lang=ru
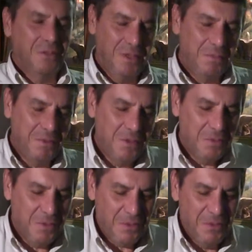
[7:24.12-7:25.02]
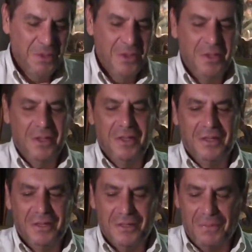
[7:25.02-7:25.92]
Я понимаю.
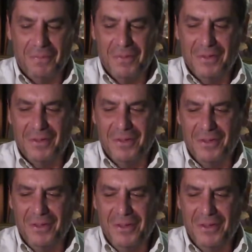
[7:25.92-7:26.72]
Там, э...